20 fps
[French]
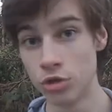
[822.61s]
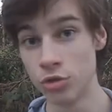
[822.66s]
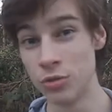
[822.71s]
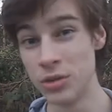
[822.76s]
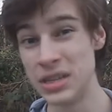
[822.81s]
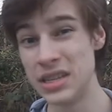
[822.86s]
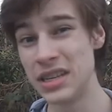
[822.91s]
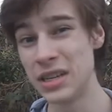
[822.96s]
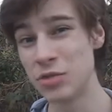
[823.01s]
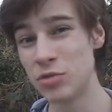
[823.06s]
Je
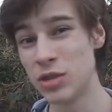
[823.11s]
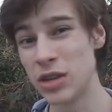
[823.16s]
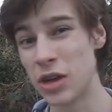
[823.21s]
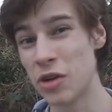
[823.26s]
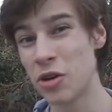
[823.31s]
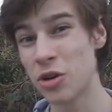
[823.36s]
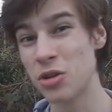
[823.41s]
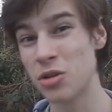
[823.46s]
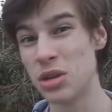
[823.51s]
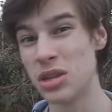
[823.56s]
vous disais tout à
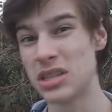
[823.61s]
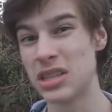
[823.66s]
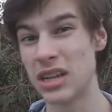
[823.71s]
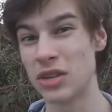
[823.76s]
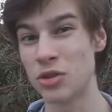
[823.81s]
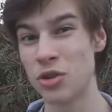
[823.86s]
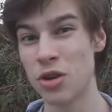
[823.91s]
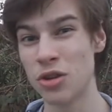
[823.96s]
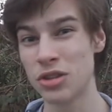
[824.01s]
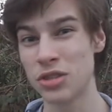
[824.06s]
l'heure que les
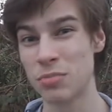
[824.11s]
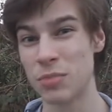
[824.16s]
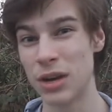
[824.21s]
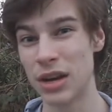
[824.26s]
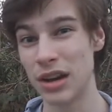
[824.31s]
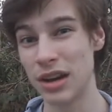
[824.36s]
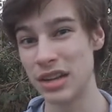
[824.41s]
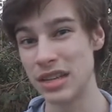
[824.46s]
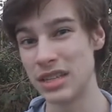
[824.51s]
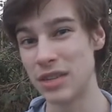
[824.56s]
Atlantes,
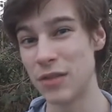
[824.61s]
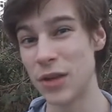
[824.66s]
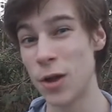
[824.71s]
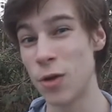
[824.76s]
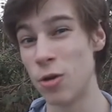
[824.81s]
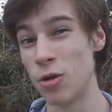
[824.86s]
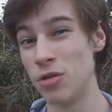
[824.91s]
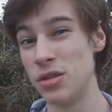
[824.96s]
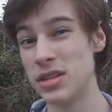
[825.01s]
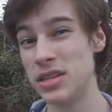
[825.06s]
bah, ils avaient
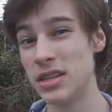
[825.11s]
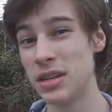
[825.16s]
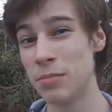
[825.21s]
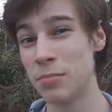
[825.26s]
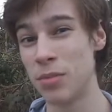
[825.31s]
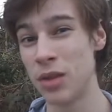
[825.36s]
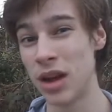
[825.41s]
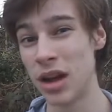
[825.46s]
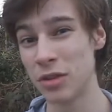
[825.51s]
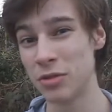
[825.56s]
colonisé
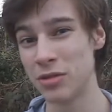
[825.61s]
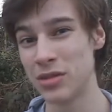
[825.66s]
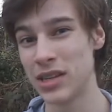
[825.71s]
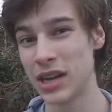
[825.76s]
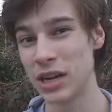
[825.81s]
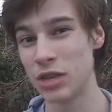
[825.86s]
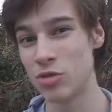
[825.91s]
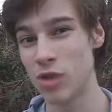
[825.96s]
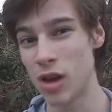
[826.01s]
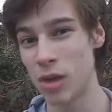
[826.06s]
plein de
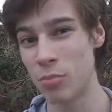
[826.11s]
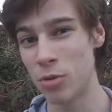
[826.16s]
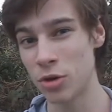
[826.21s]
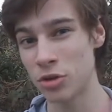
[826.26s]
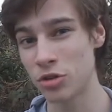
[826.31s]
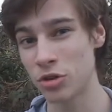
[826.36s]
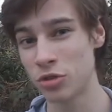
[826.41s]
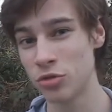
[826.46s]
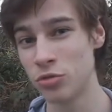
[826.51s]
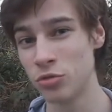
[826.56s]
territoires
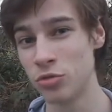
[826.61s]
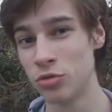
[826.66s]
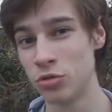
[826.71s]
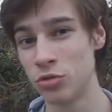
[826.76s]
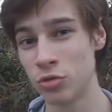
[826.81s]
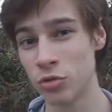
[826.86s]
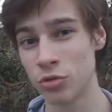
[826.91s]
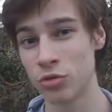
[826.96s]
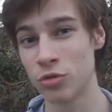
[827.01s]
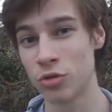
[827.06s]
importants tout
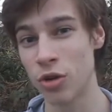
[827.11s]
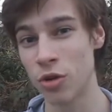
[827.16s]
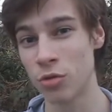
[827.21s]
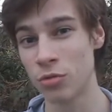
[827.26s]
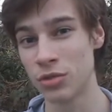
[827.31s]
autour de leur